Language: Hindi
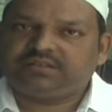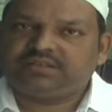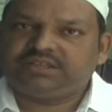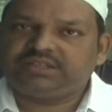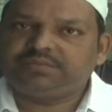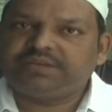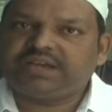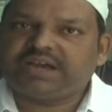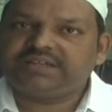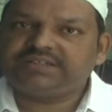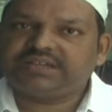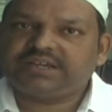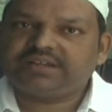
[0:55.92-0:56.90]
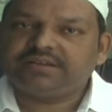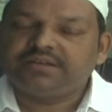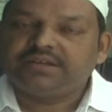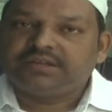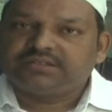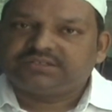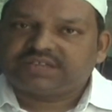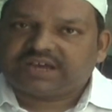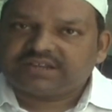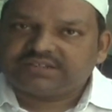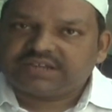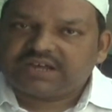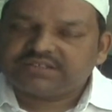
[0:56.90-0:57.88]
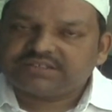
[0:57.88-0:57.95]
गीत भी गाए जाएं सारे
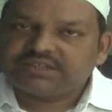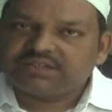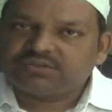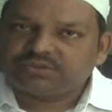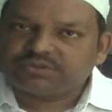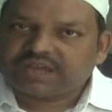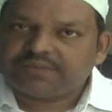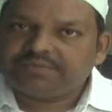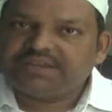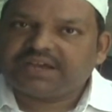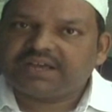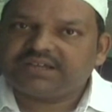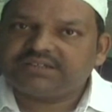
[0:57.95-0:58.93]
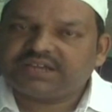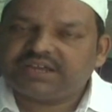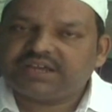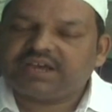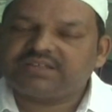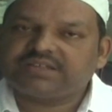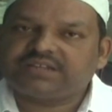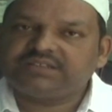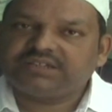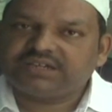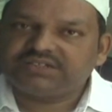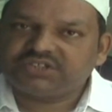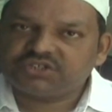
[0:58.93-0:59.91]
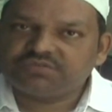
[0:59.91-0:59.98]
जहां से हिंदुस्तान भी गाया जाए आज़ादी
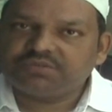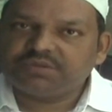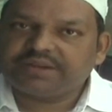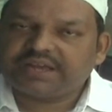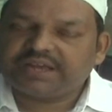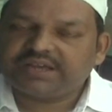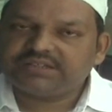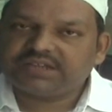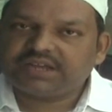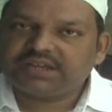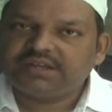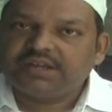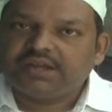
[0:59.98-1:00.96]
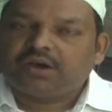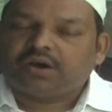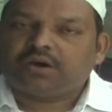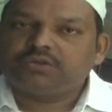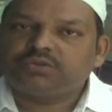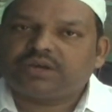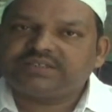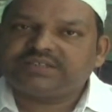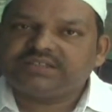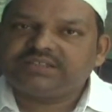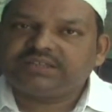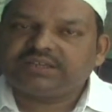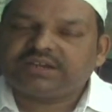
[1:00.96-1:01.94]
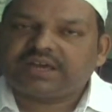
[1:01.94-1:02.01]
का जश्न भी मनाया जाए और जो
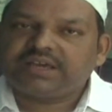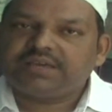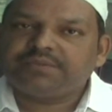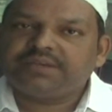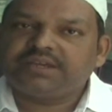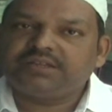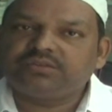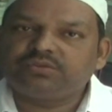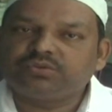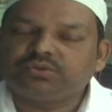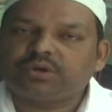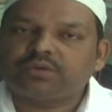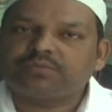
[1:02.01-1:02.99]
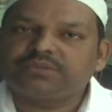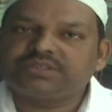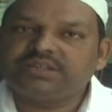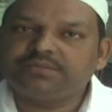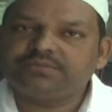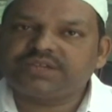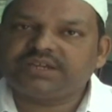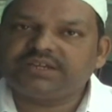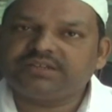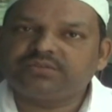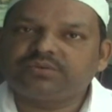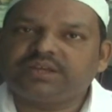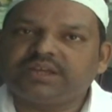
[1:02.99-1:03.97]
आज़ादी की लड़ाई में हिंदू और मुस्लिम शहीद हुए